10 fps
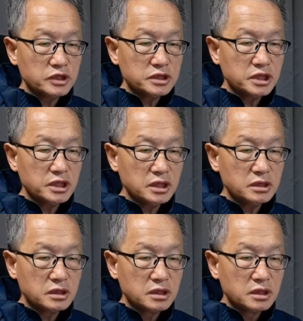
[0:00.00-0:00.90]

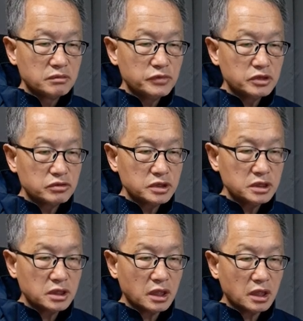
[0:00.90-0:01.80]
친일
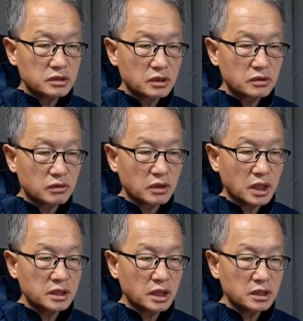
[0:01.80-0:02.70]
미국인이라 하더라도
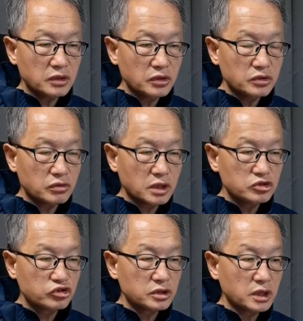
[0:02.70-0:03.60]
한 나라의 외교관을
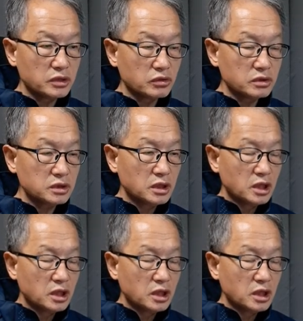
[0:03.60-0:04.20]
죽이는 행동은